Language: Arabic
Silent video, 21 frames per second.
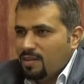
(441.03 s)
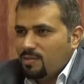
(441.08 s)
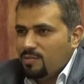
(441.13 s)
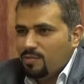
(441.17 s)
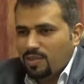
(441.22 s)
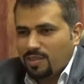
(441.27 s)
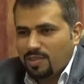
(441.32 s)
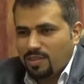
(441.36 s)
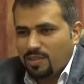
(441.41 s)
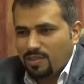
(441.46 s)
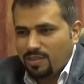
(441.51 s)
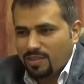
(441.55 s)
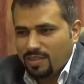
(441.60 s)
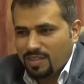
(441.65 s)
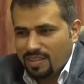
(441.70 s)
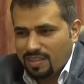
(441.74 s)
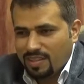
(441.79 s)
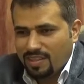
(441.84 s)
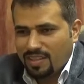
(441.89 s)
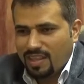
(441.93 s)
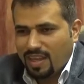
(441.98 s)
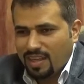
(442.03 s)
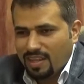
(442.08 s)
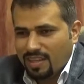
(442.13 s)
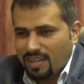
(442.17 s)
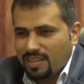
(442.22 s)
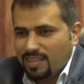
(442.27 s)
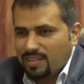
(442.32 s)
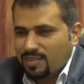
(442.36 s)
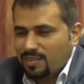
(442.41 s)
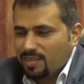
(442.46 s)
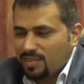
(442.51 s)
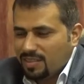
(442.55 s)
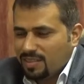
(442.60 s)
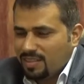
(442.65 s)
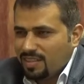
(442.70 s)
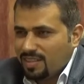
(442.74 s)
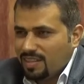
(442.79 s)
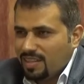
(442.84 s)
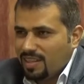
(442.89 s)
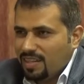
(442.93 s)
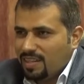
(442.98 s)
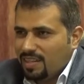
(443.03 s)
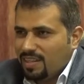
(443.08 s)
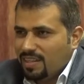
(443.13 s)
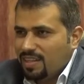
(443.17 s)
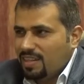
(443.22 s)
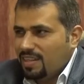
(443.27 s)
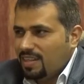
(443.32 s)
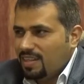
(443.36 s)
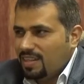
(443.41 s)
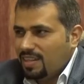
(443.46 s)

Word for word: نوجه لهم تحيه وشكر يعني